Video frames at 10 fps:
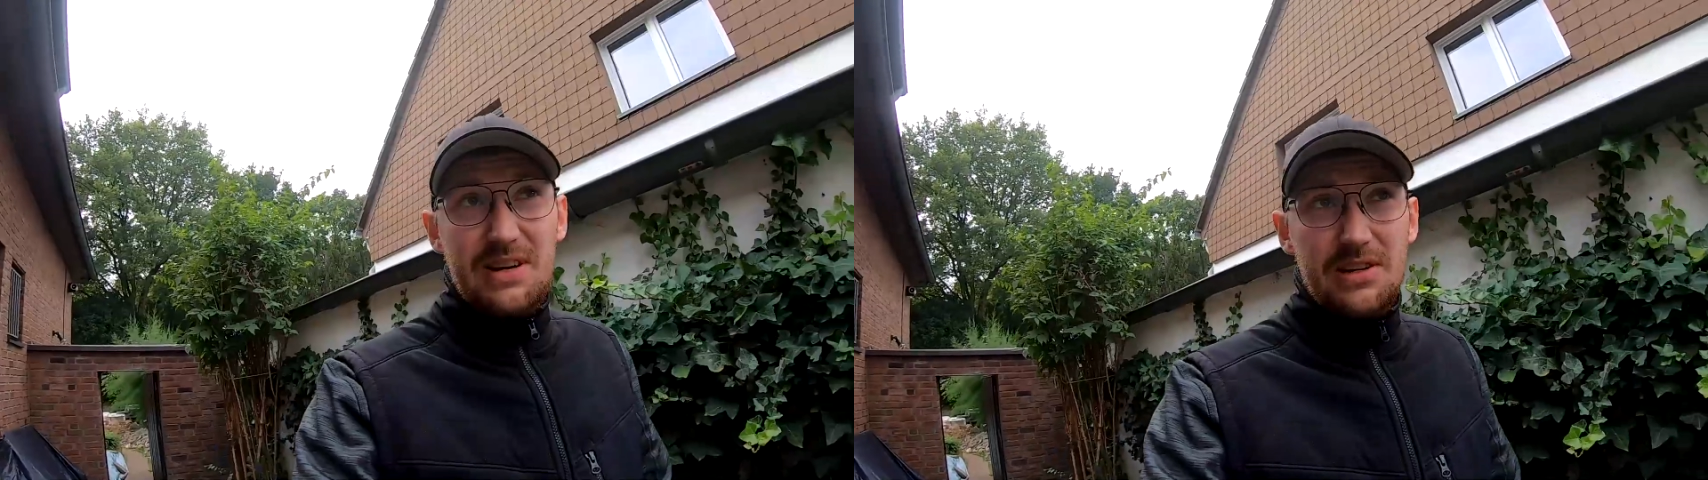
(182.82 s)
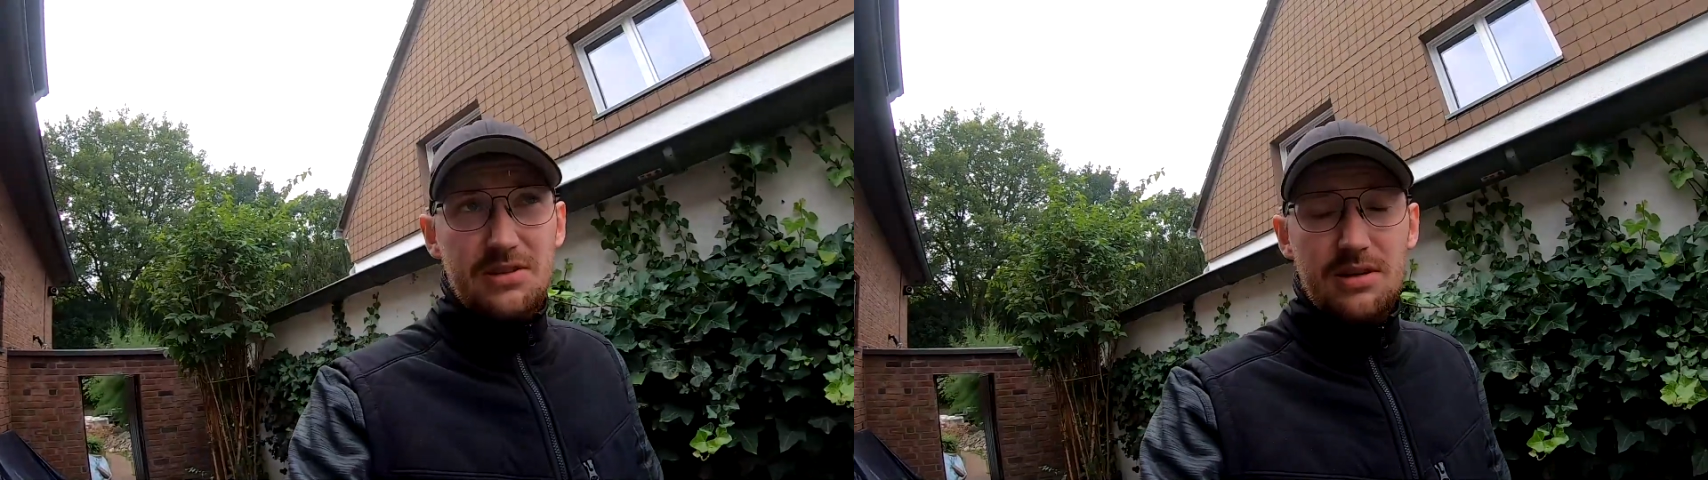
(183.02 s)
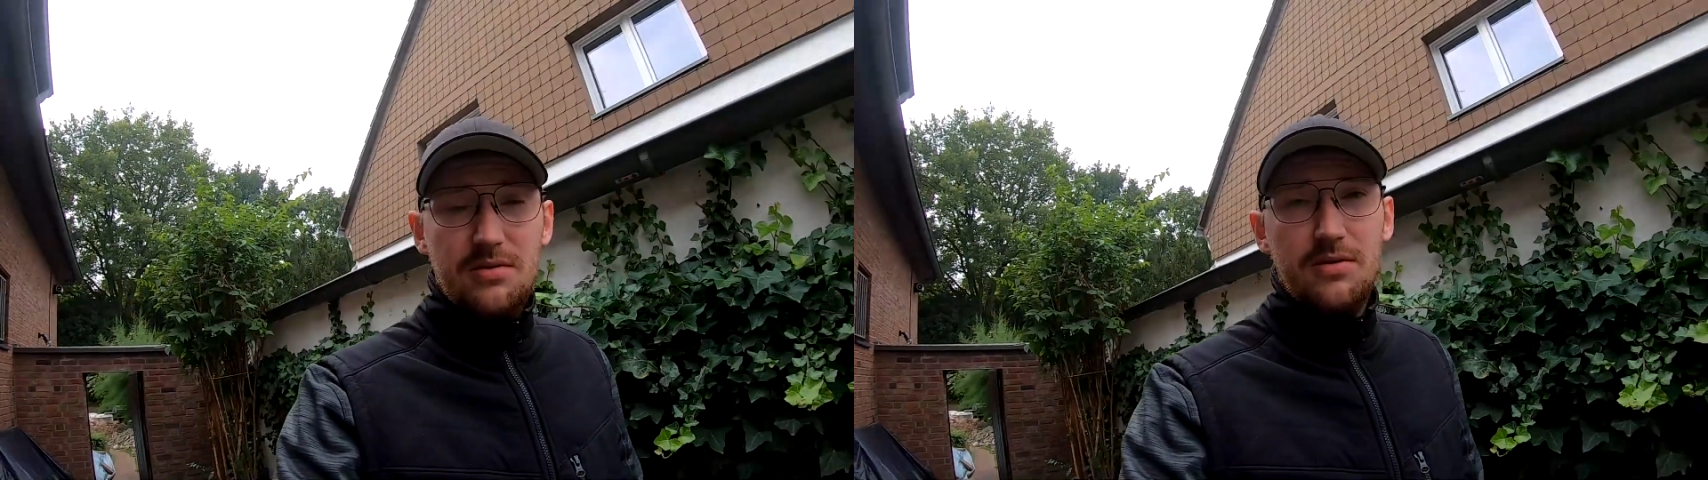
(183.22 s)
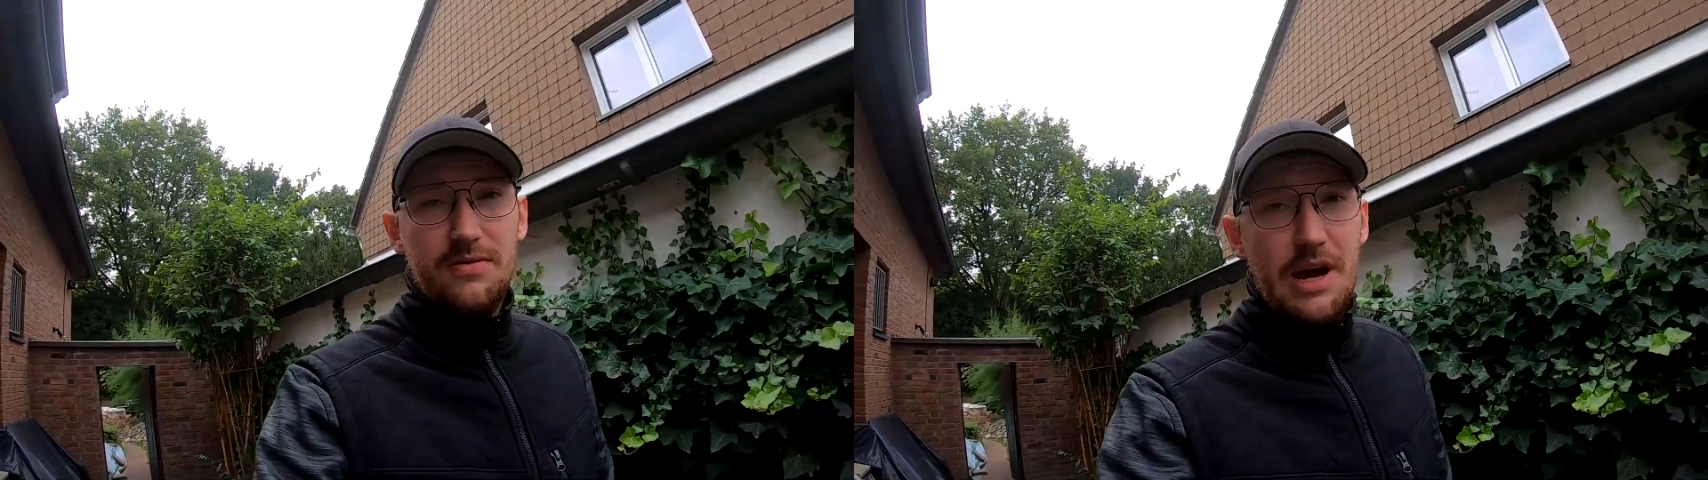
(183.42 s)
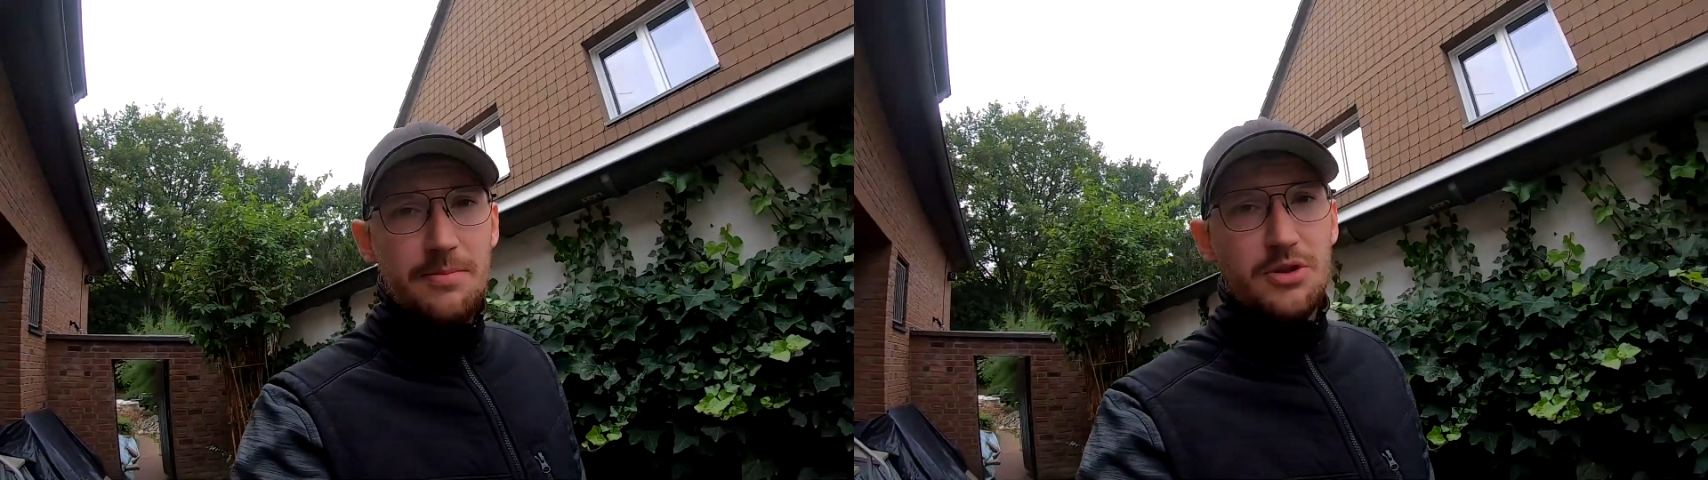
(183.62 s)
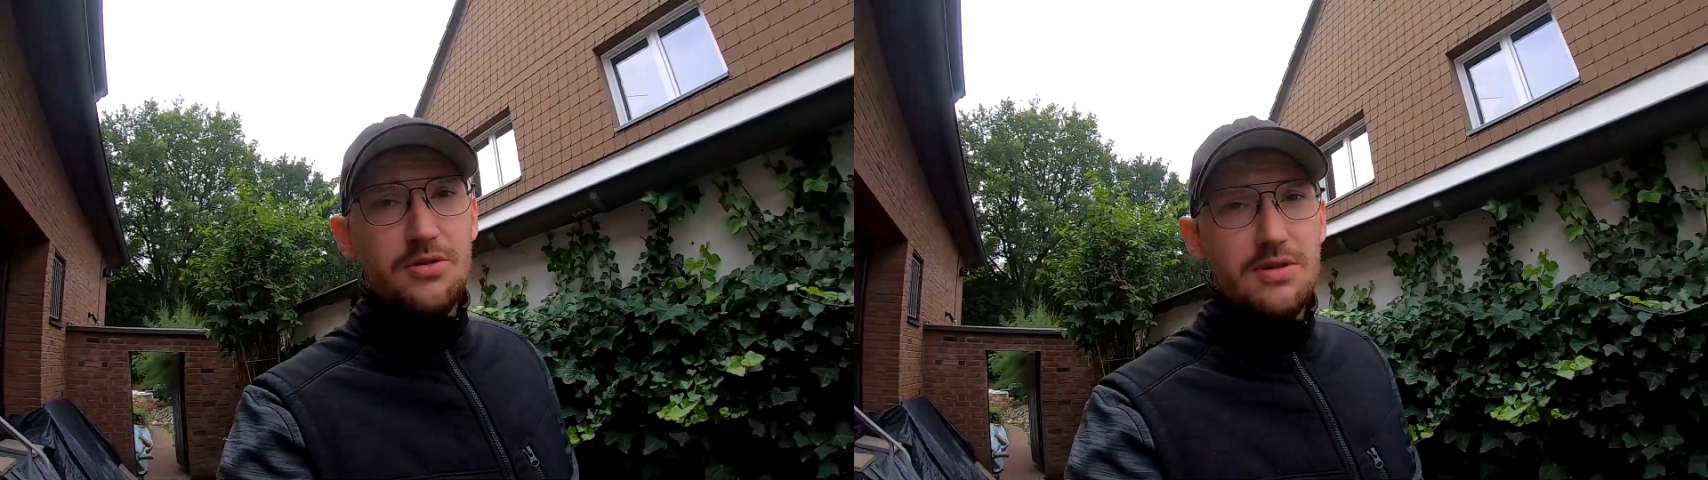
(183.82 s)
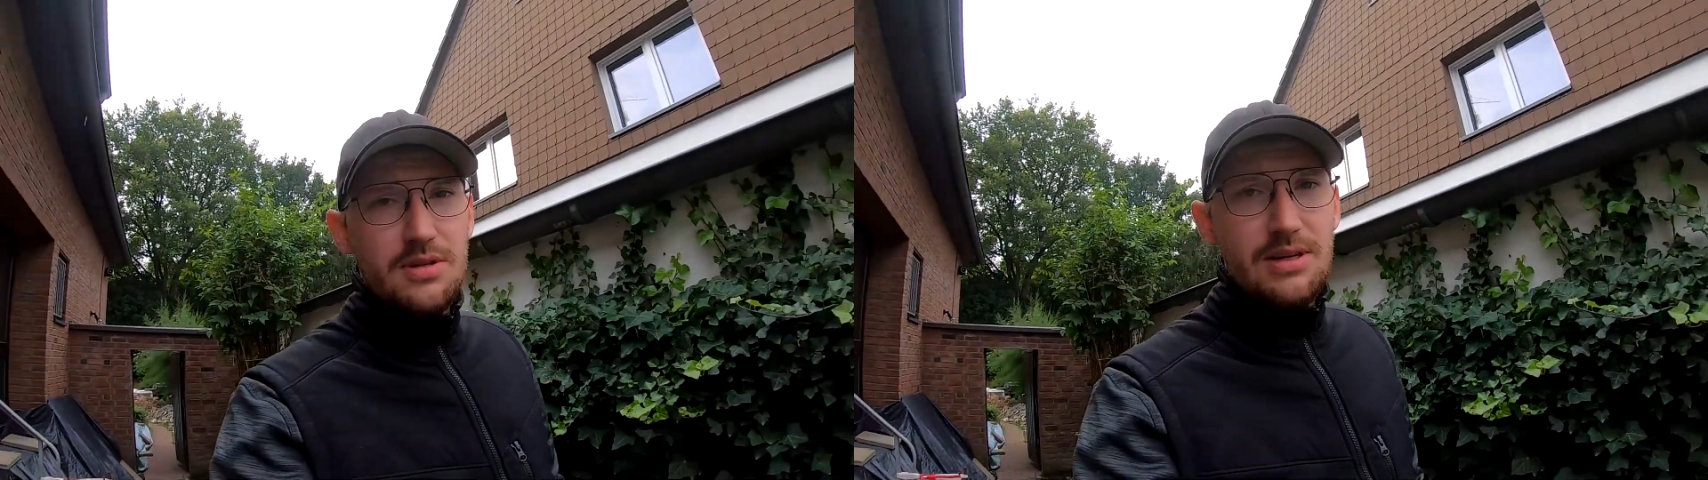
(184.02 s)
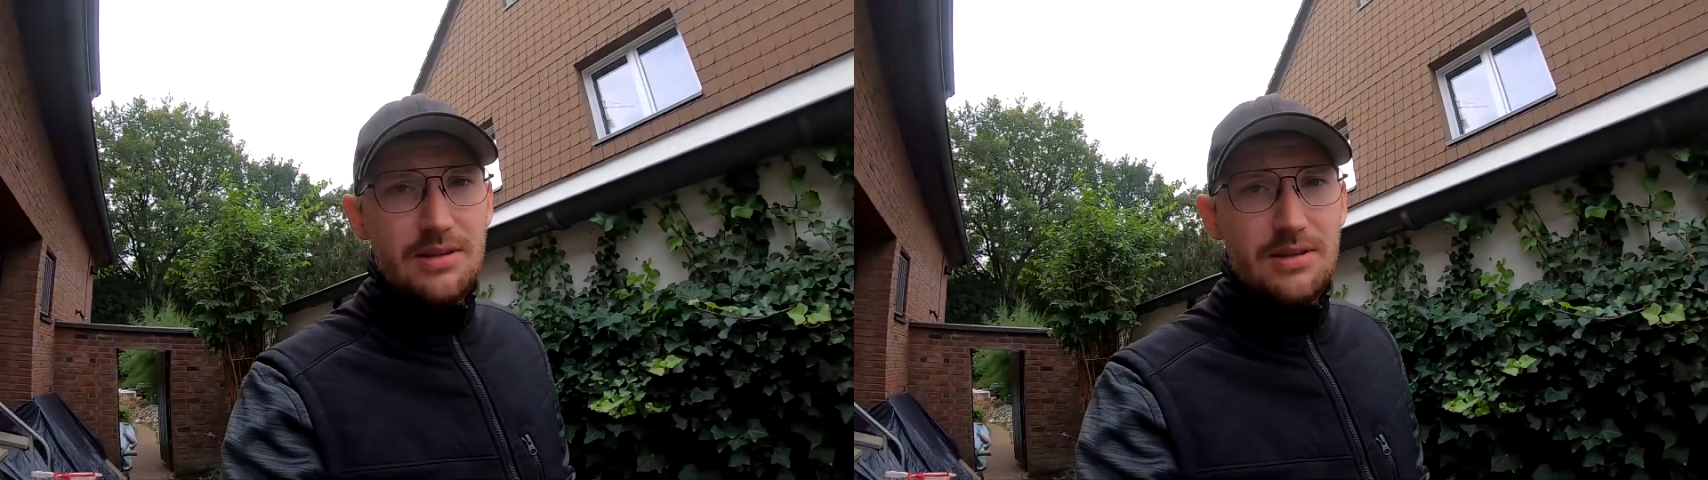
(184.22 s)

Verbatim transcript: vielleicht statt irgendwie abstützen,